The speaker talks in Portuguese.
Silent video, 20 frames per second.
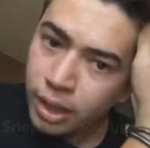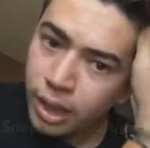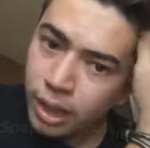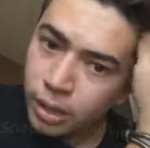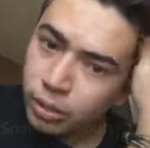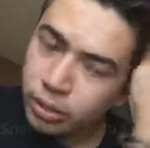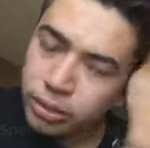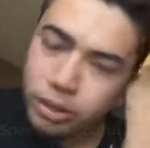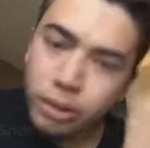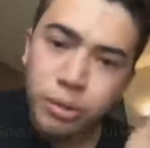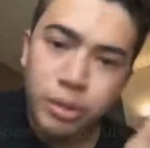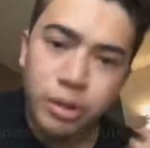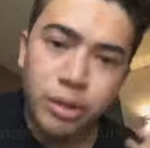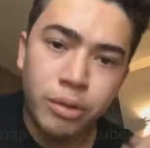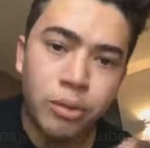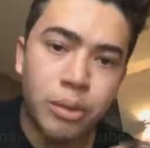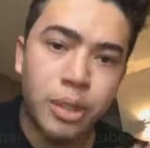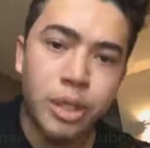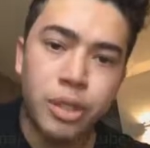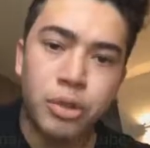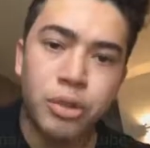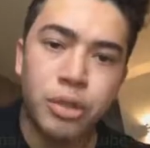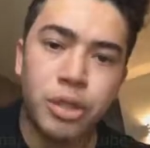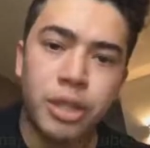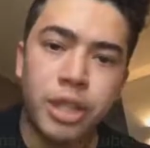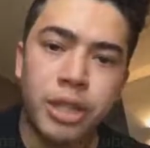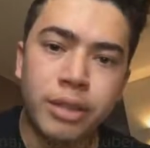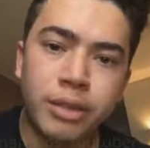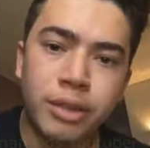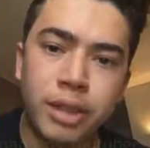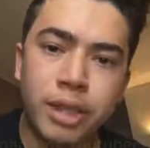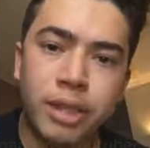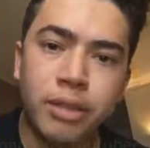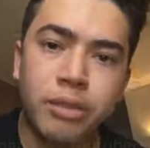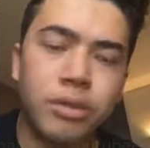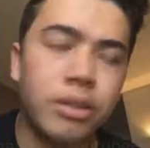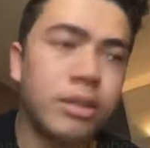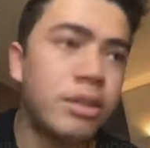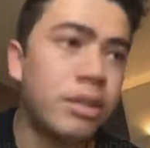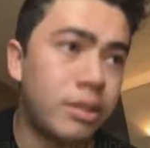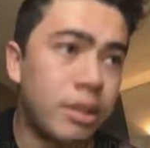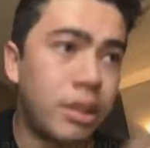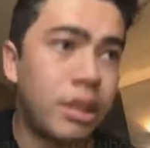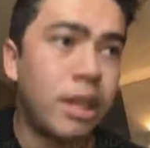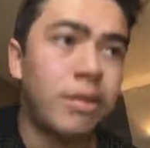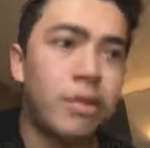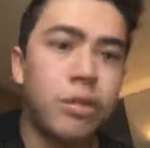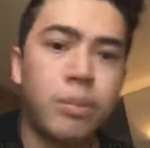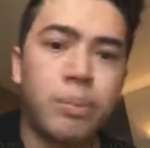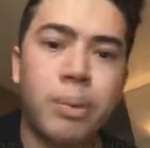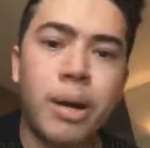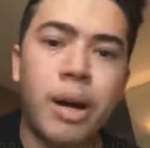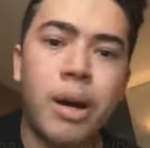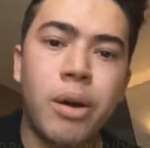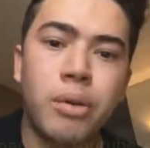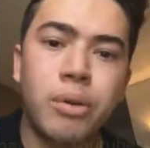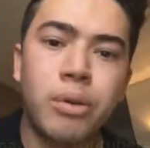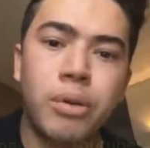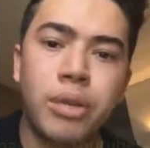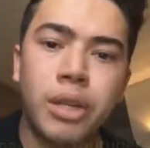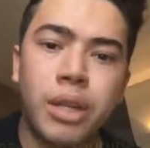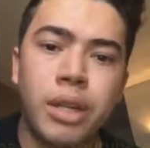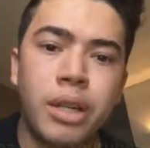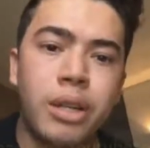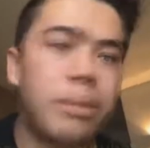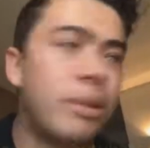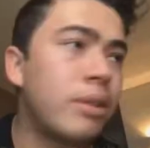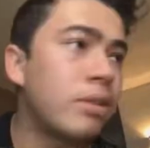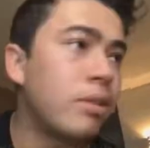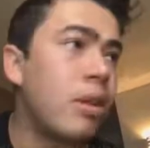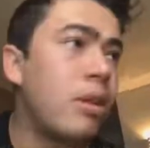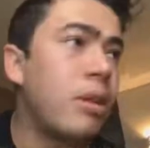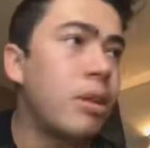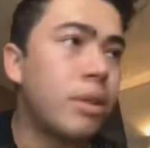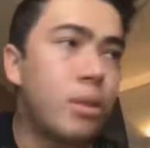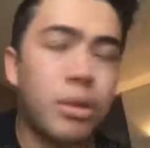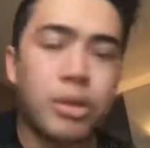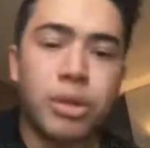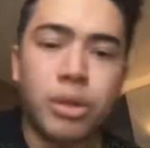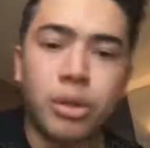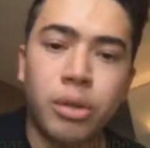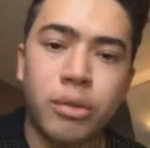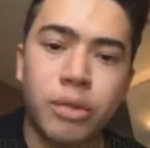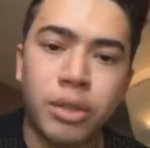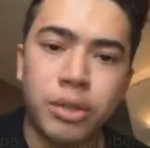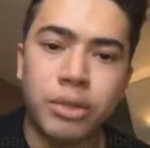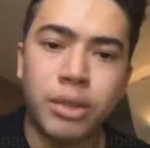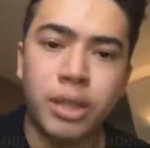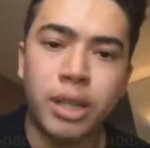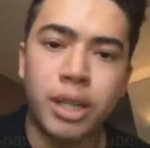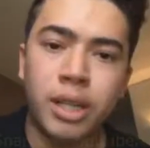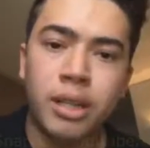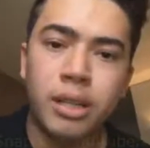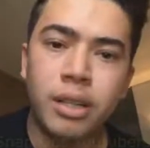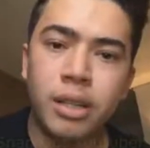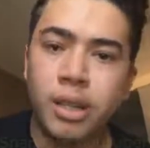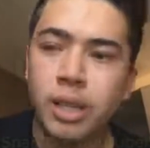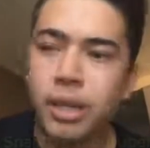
aconteceu uma injustiça, né, com você, você tava no palco, o pessoal entrou, tirou você,